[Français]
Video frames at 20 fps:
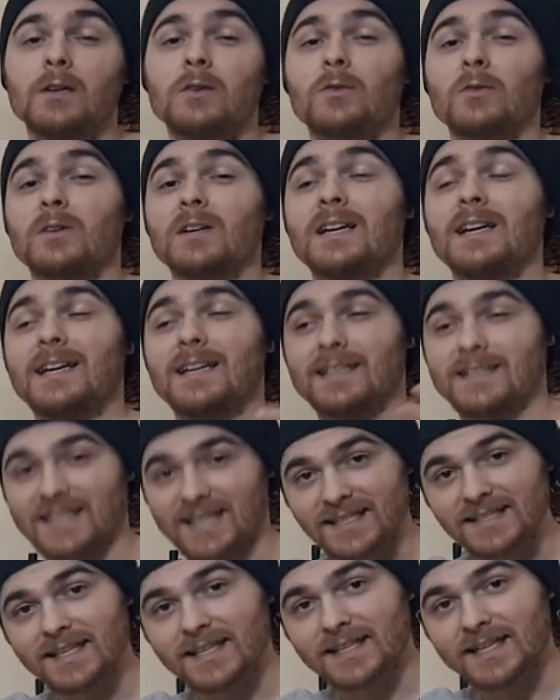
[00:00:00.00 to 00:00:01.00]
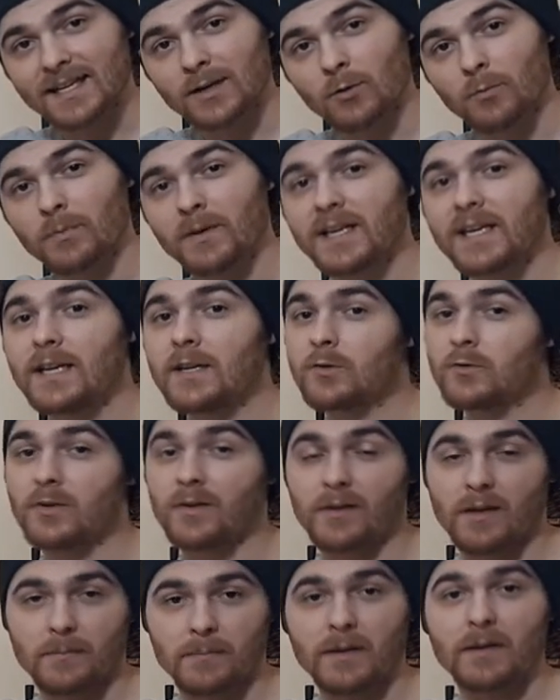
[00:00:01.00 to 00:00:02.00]
Donc ça risque d'être très compliqué, je ne
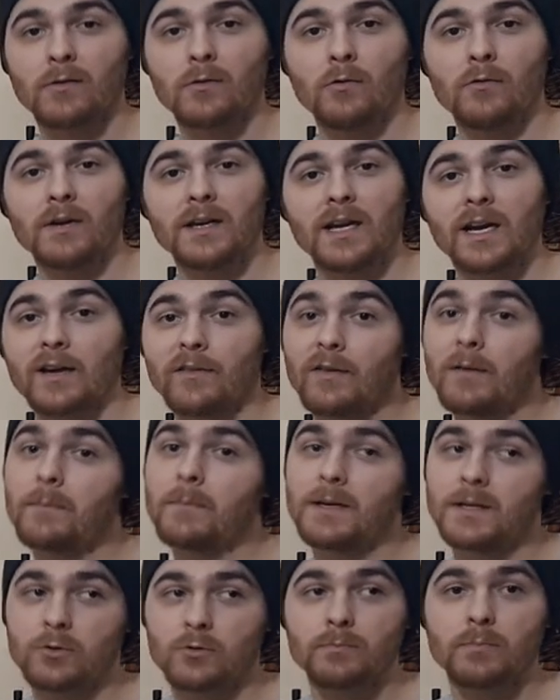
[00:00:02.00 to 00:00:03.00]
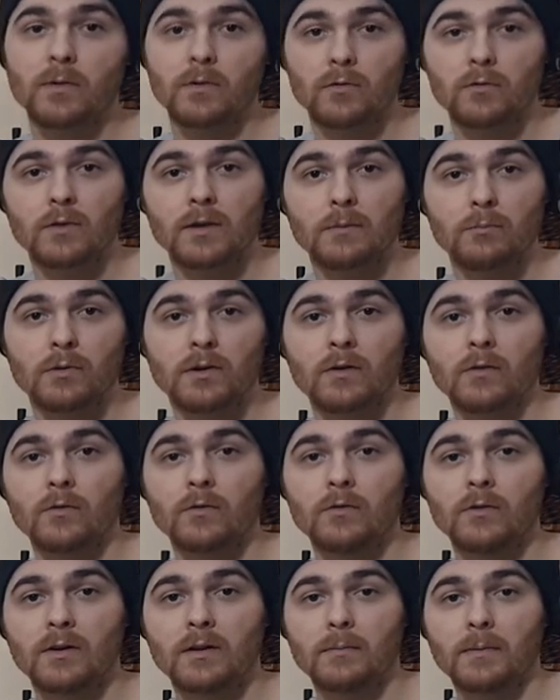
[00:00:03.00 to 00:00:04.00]
sais pas si on va y arriver, mais je pense que ça peut être
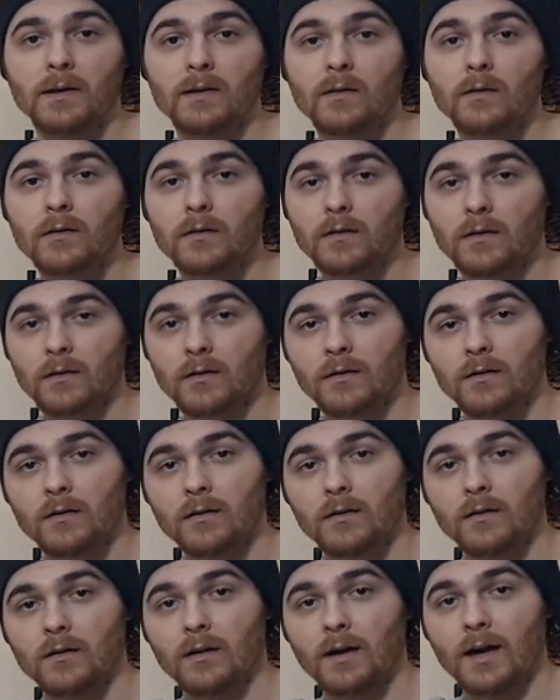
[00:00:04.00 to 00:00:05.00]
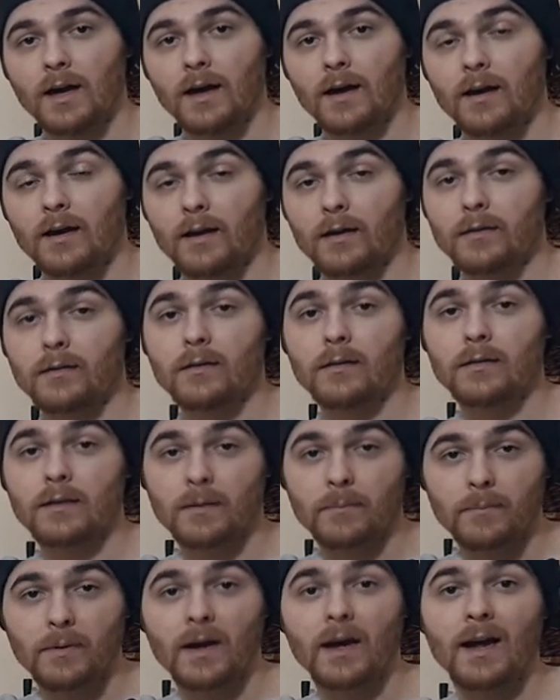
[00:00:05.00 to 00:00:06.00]
une expérience euh, assez
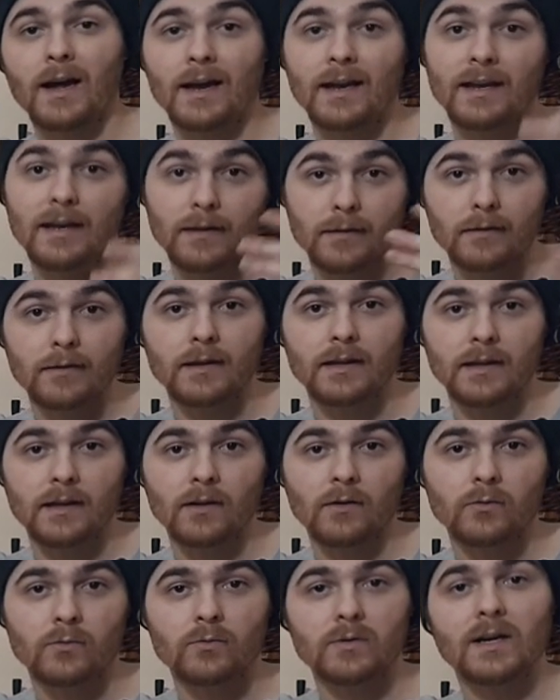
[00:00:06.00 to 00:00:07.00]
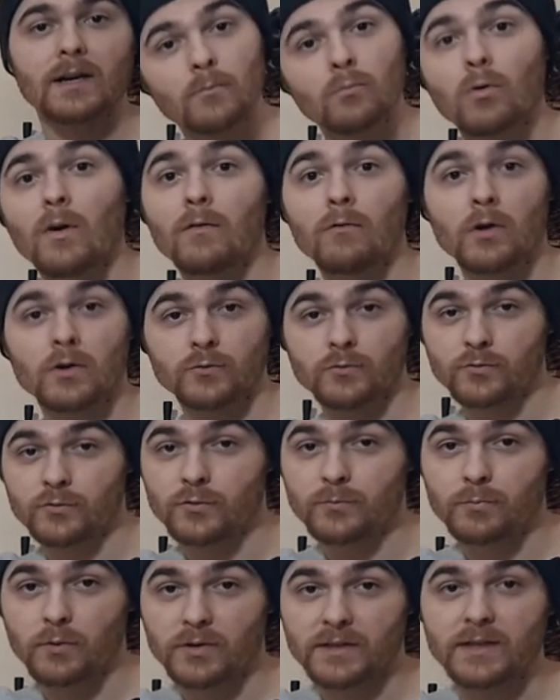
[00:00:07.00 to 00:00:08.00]
sympa à essayer en tout cas pour avoir toute
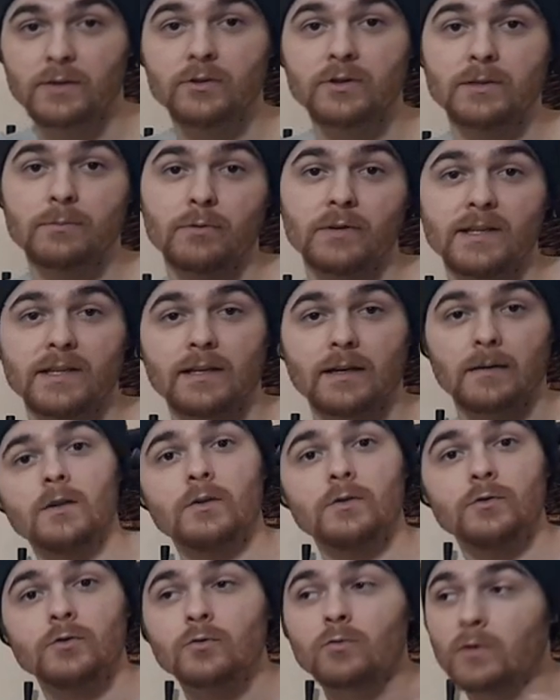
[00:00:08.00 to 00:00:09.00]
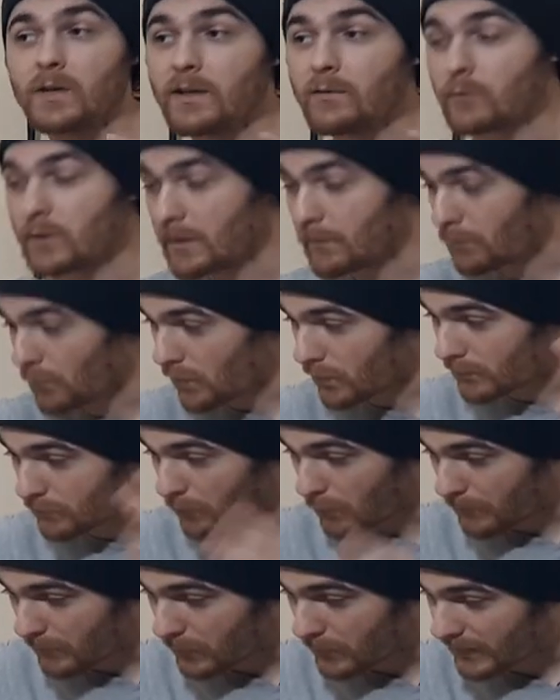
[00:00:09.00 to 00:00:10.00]
une portée de Japonica. Du coup au niveau des plantes,
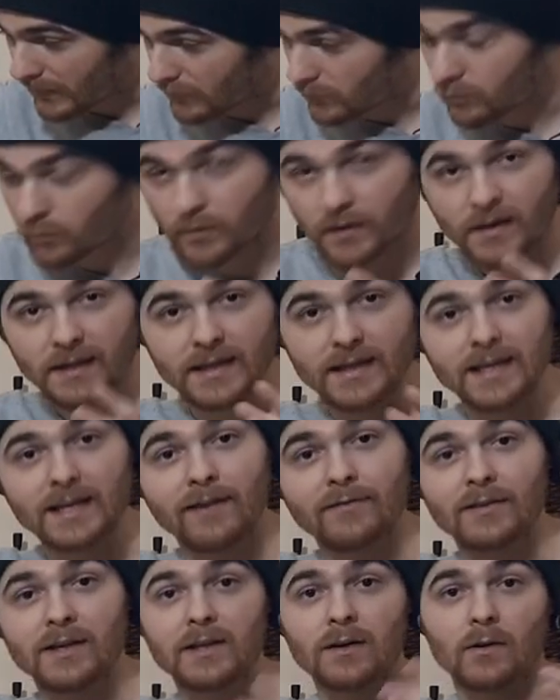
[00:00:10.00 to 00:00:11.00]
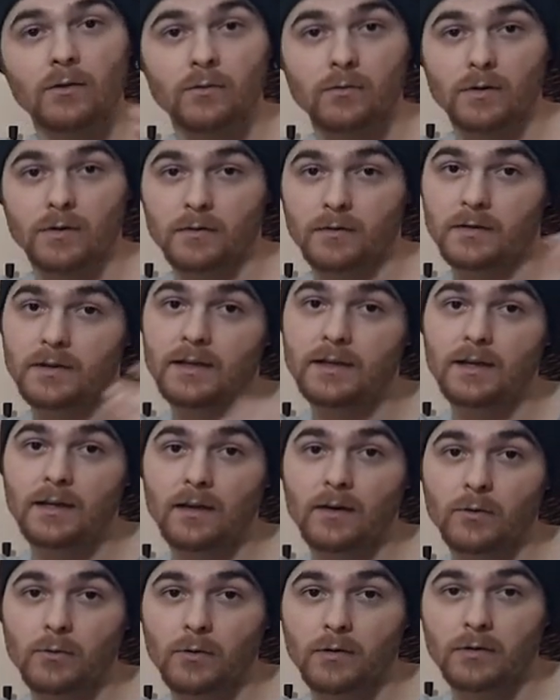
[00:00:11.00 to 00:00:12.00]
bon ben on a tout ce qu'il y avait dans le 60 litres et
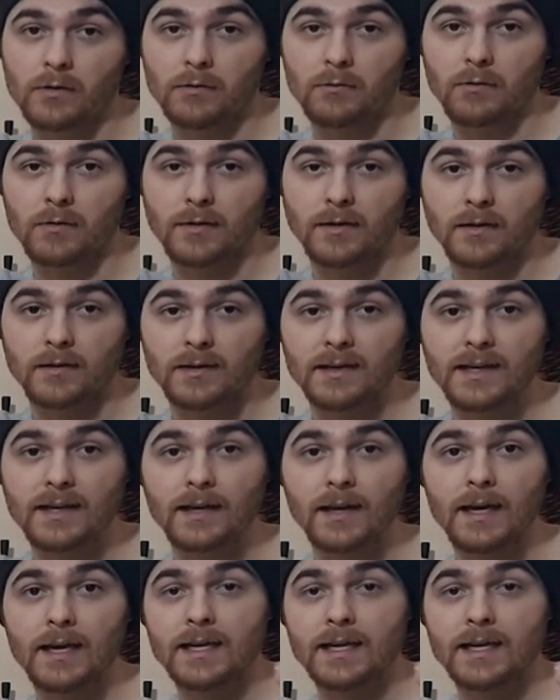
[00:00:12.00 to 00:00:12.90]
dans le 360 litres.